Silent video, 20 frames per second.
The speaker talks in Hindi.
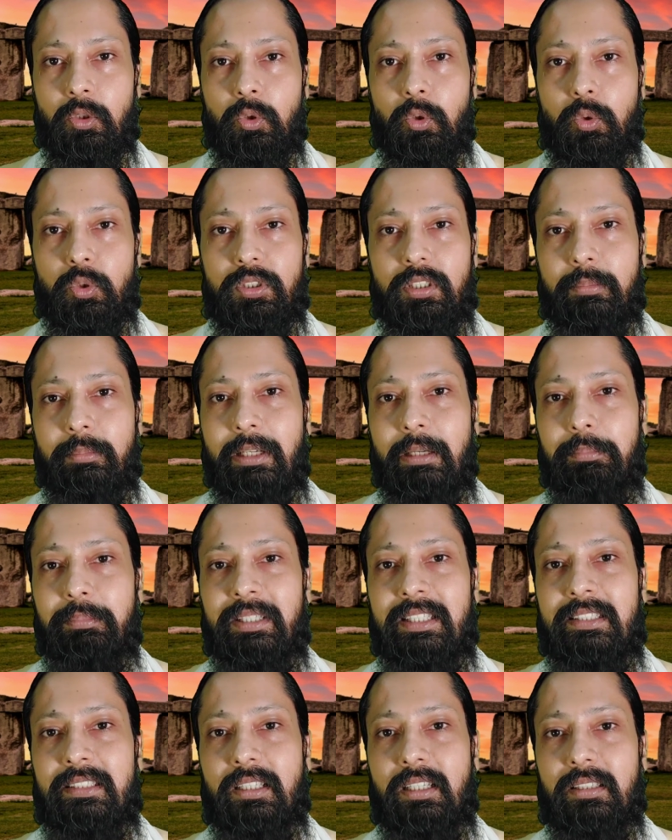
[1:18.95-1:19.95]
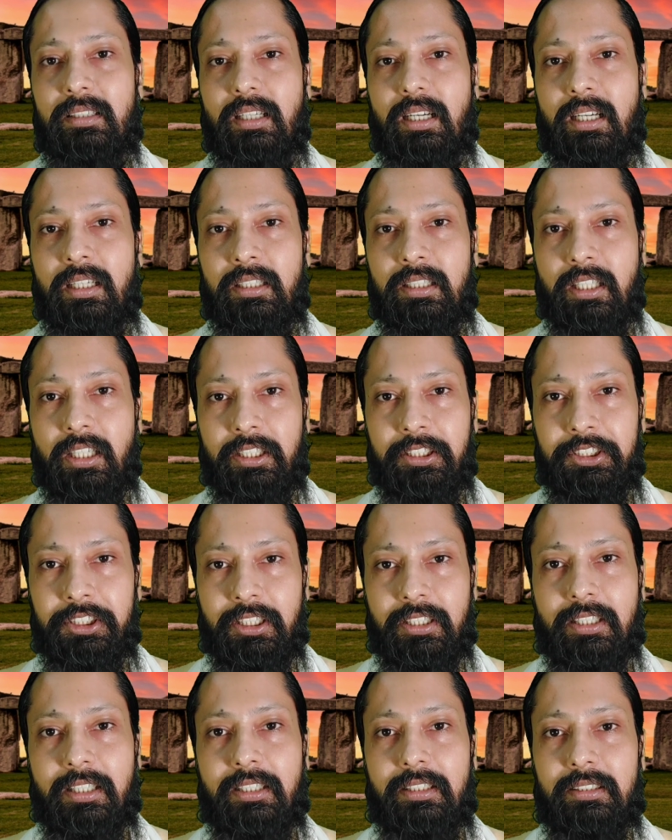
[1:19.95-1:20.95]
तो उस समय अपने साथ
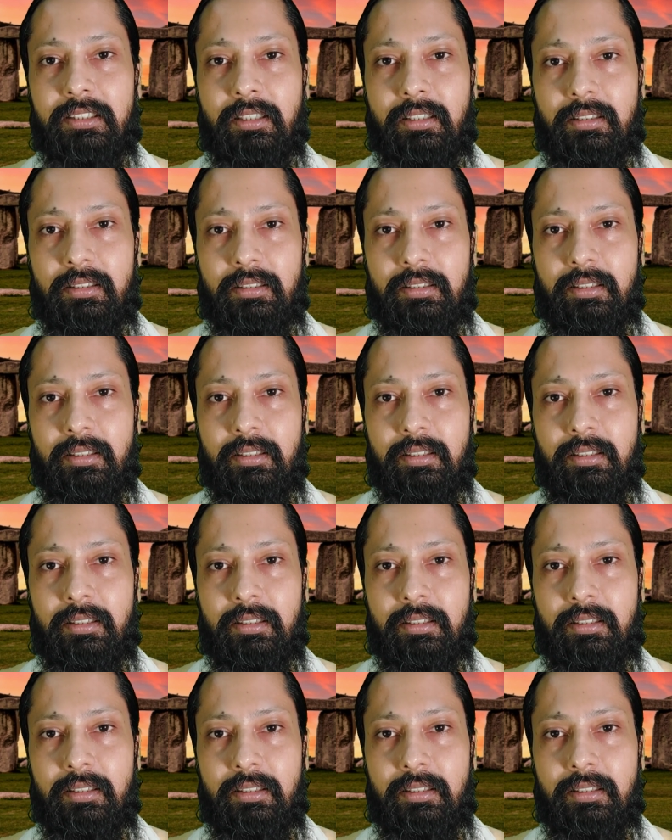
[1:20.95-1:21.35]
अंगरक्षक रखता